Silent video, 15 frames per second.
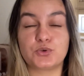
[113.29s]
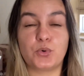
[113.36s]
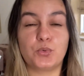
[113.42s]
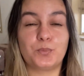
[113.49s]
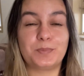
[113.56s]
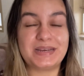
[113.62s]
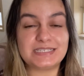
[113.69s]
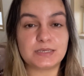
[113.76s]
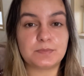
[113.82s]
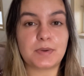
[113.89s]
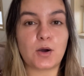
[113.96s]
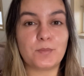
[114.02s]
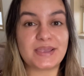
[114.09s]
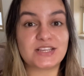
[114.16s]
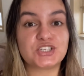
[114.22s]
ou
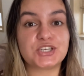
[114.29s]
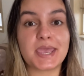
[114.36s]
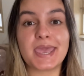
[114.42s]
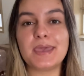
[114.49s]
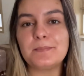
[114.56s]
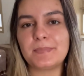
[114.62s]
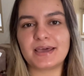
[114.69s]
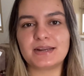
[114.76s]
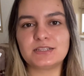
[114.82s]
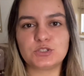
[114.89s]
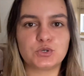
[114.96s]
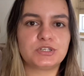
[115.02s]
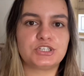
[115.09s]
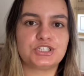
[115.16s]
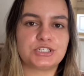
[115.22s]
principalmente
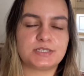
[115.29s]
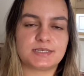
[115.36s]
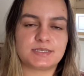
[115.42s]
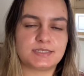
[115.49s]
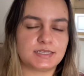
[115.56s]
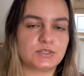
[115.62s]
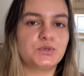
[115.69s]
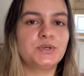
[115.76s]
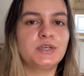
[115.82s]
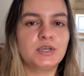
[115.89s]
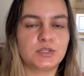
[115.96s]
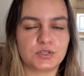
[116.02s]
reparadores de tecido.